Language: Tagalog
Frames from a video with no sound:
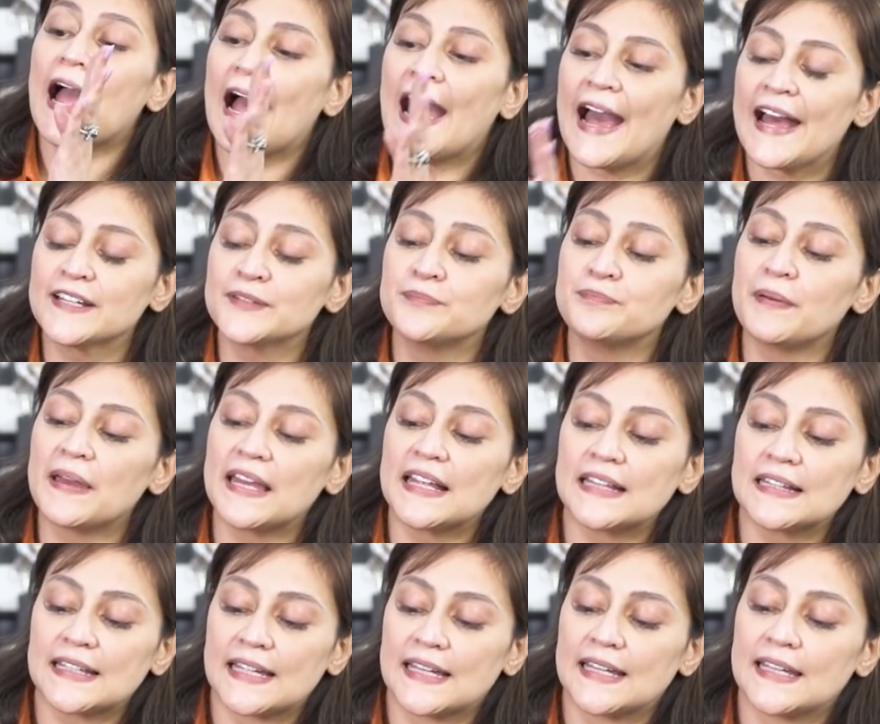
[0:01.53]

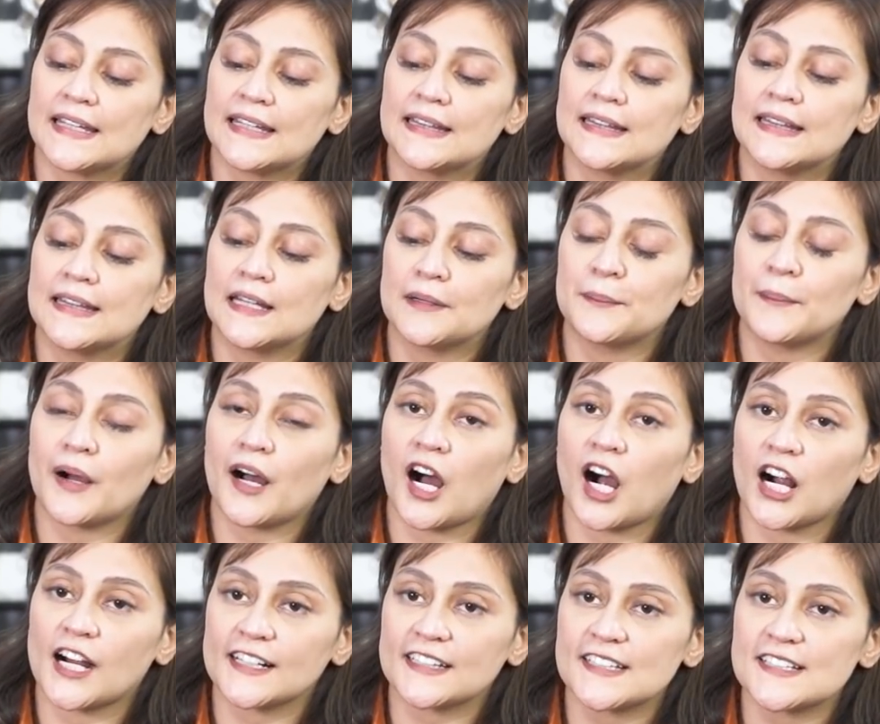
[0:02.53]
hand-painted ng
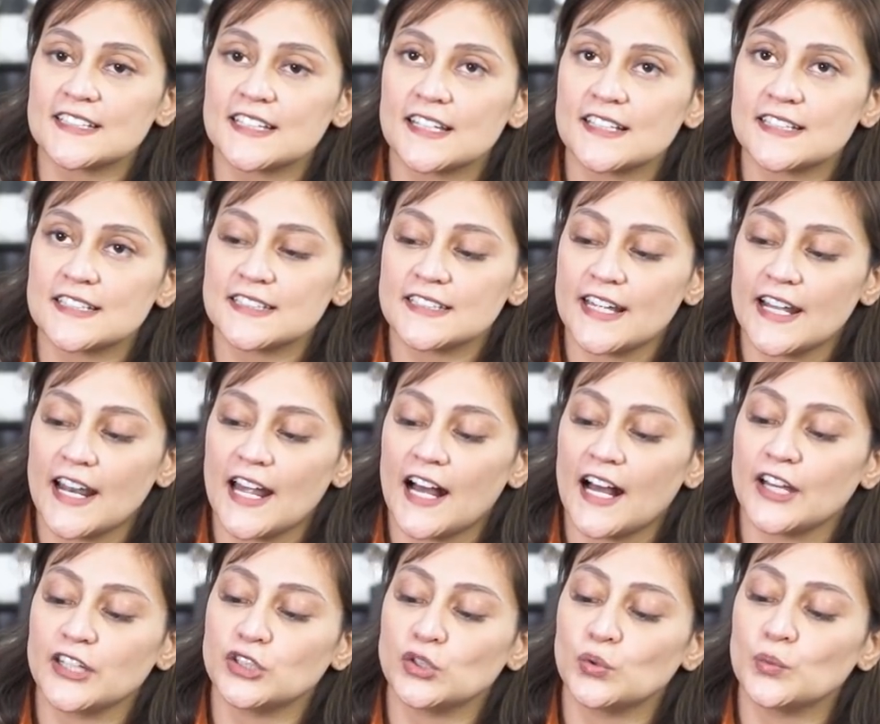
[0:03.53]
mga artisans
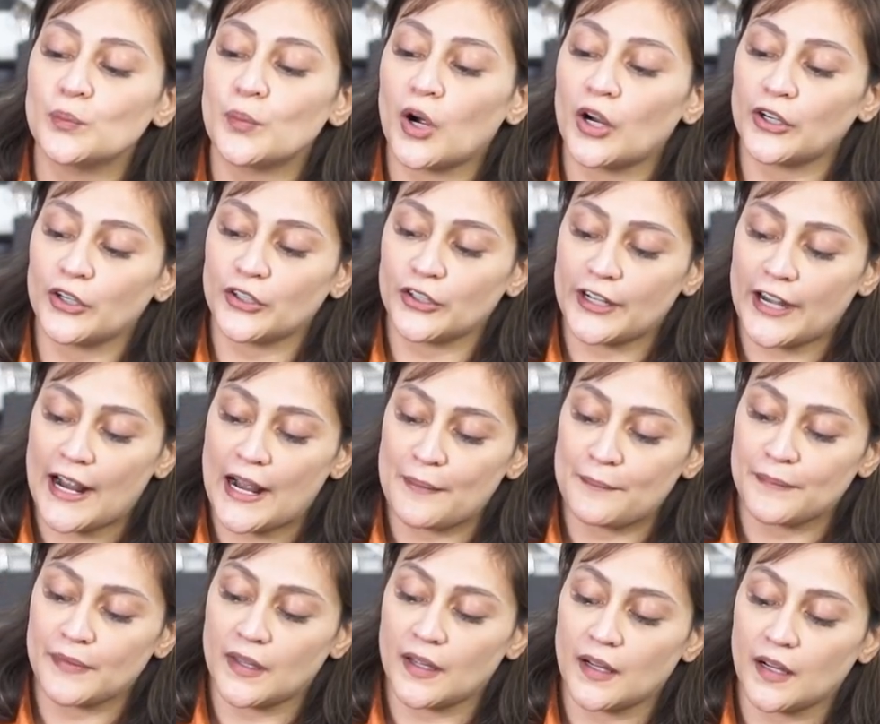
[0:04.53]
nila yung
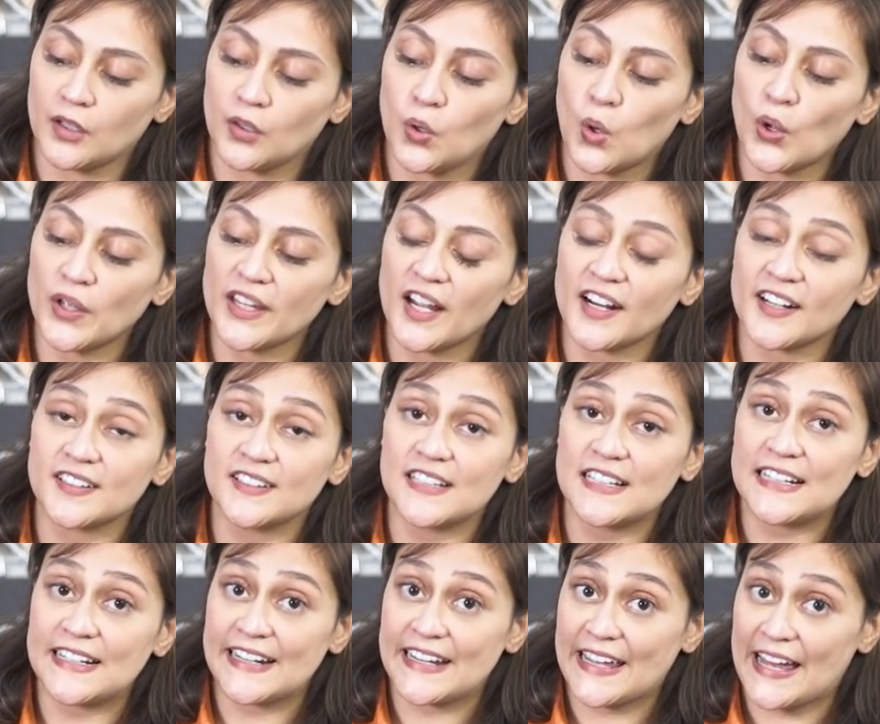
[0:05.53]
monogram na
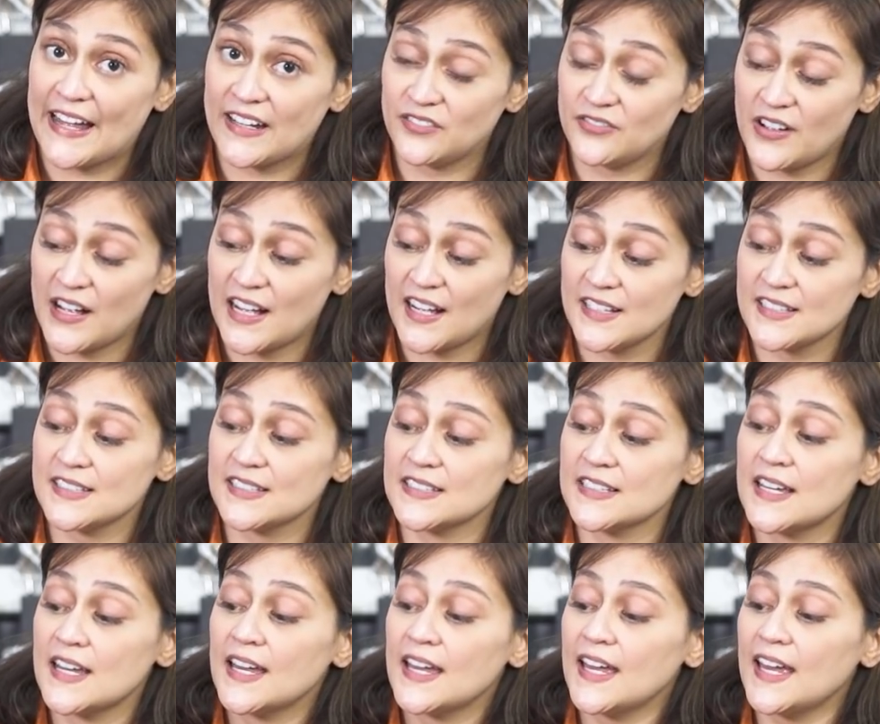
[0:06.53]
Goyardine
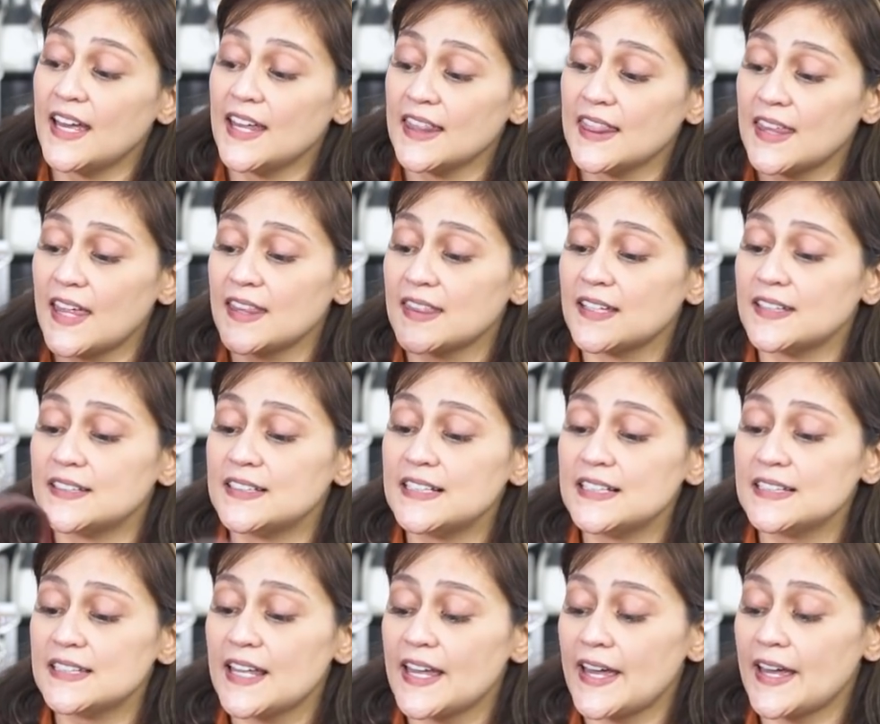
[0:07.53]
canvas. And then the
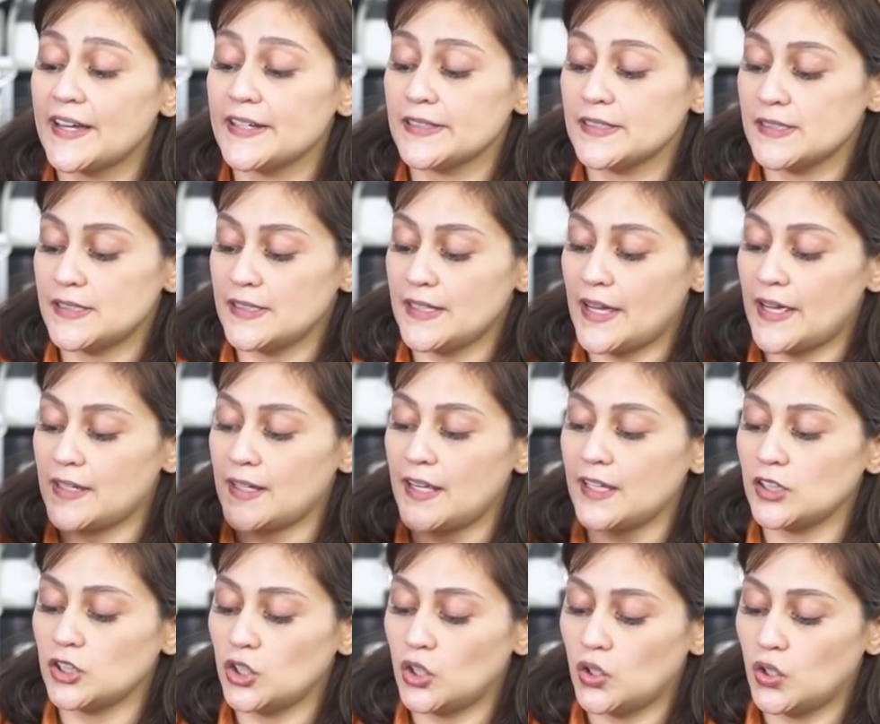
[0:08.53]
details, yan,
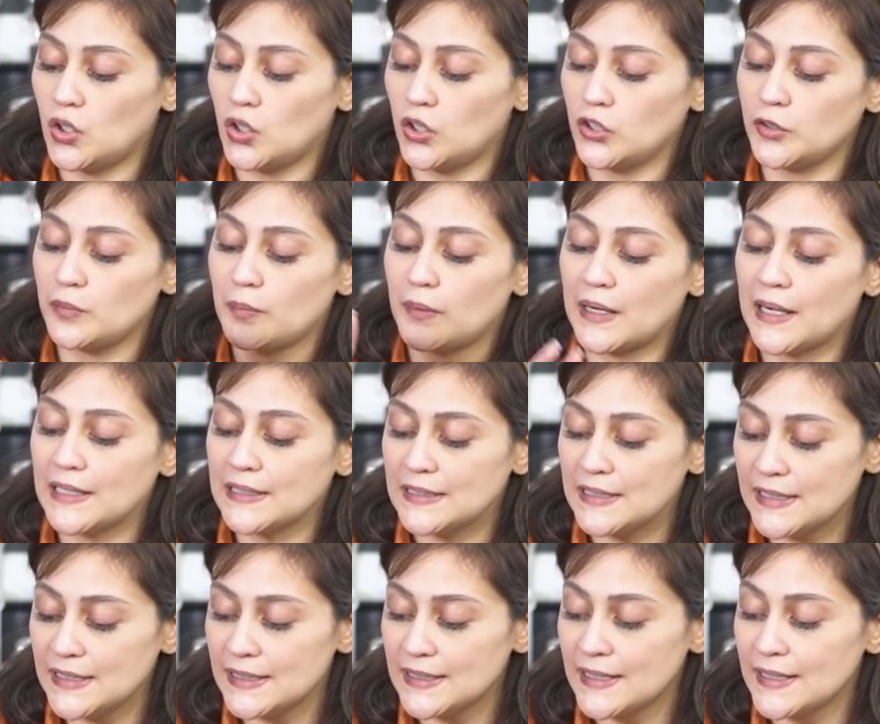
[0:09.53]
ito, yung mga
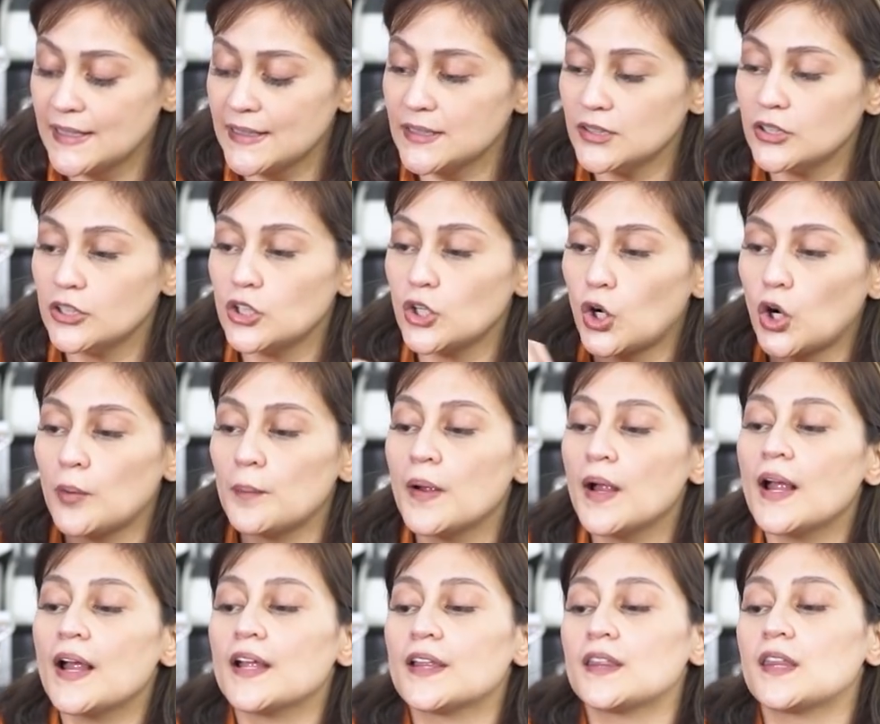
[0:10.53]
gilid, yung loob,
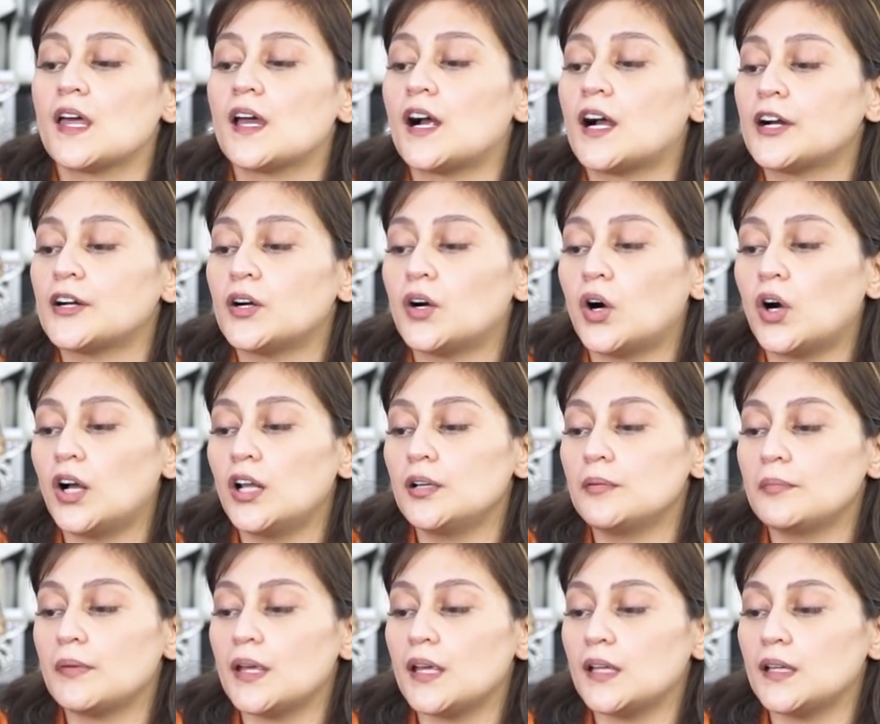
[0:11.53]
they are all
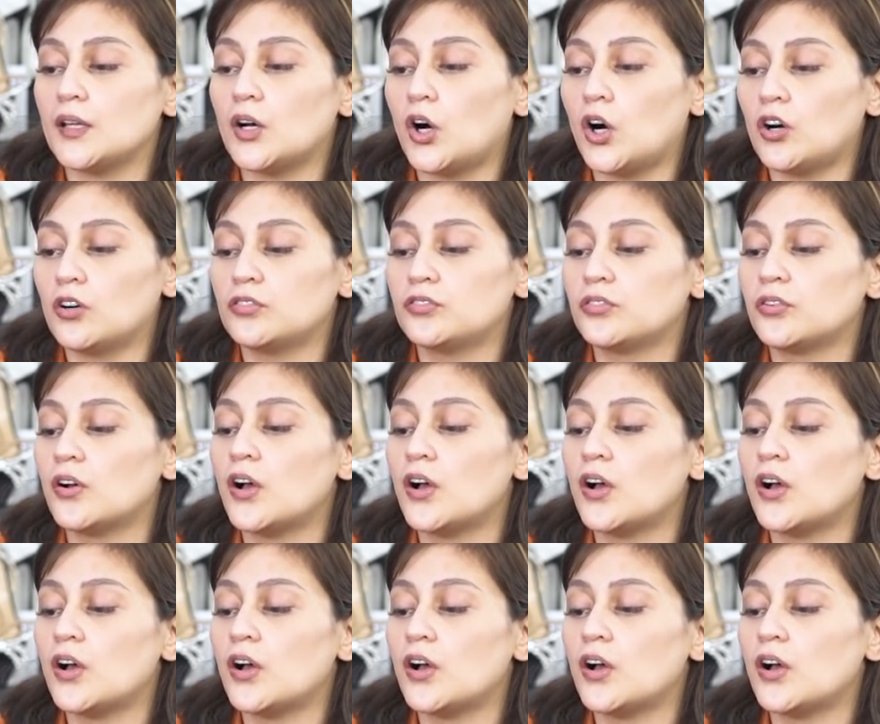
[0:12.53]
made of